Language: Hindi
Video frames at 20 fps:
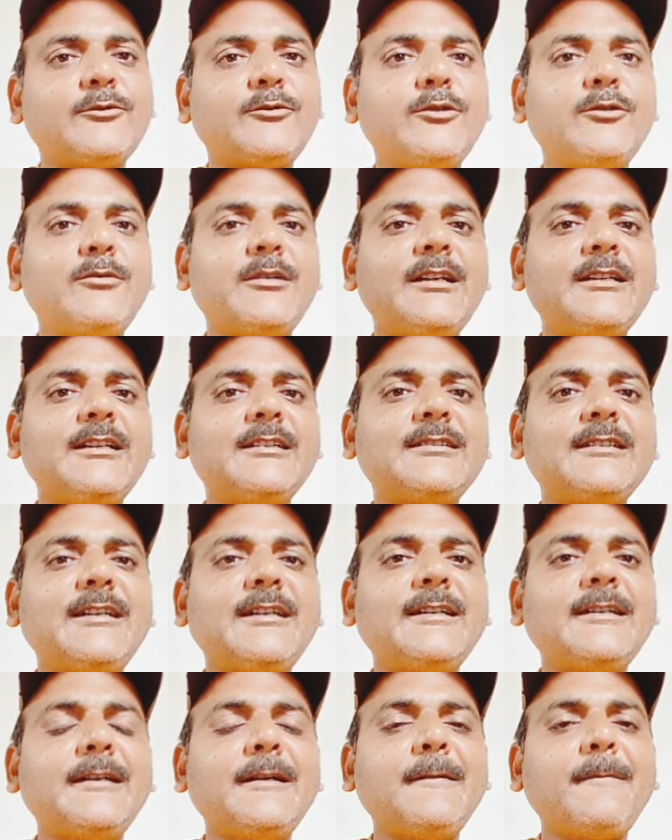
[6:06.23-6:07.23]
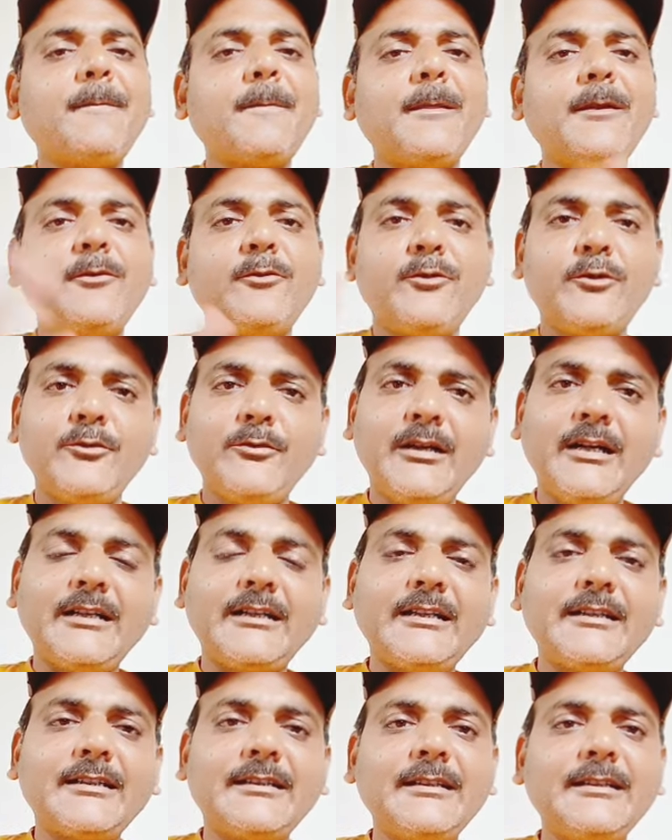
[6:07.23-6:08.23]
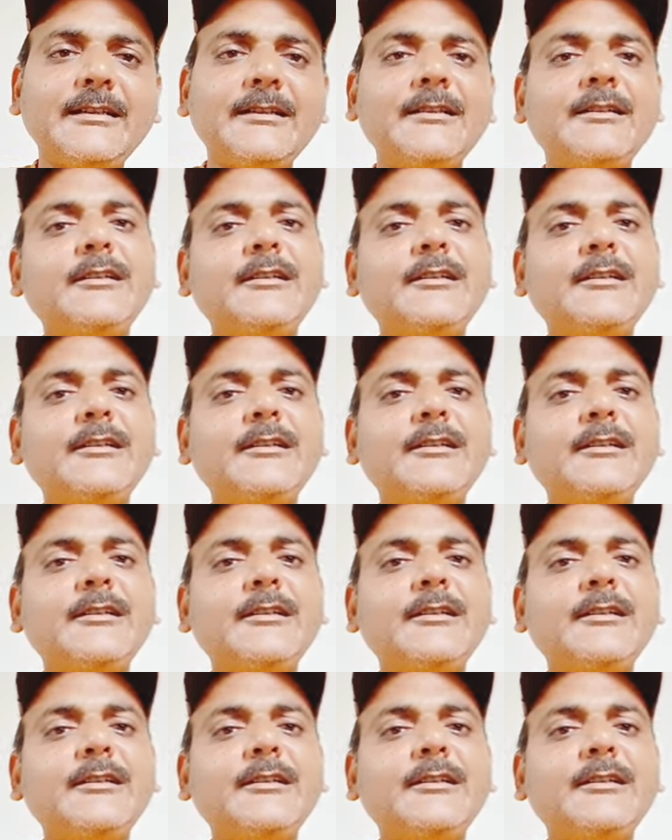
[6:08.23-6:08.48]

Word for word: खुलवाया जाएगा खुलवा करके